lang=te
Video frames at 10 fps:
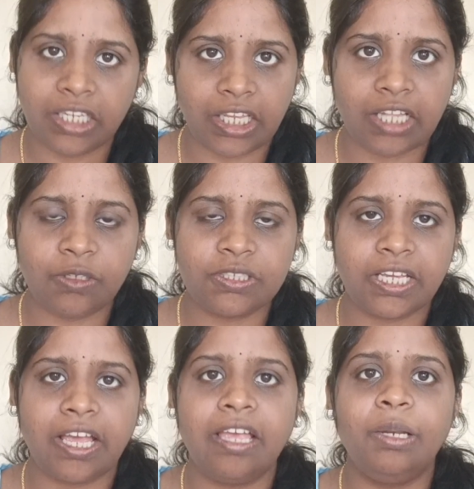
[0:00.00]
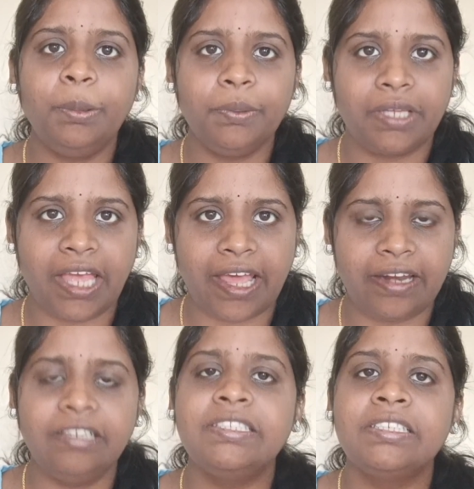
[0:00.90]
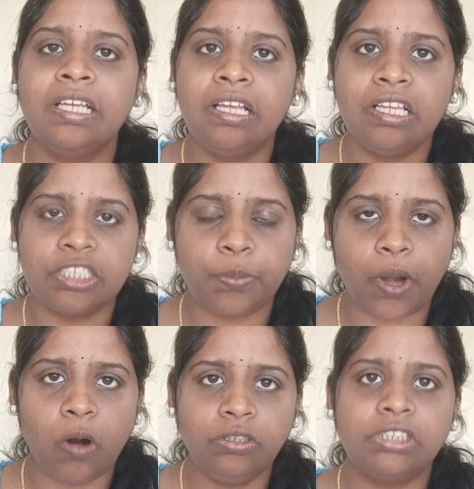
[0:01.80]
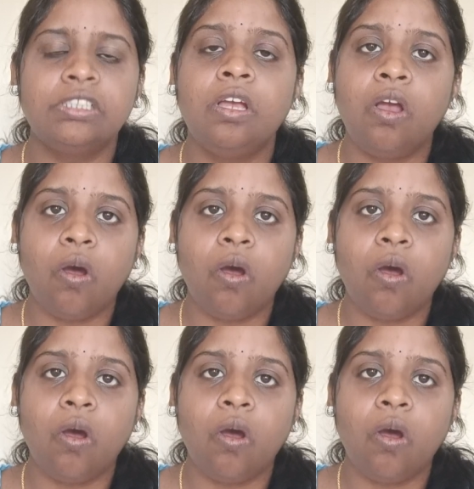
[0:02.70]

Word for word: కీరా దోసకాయలు క్యారెట్స్ స్ప్రౌట్స్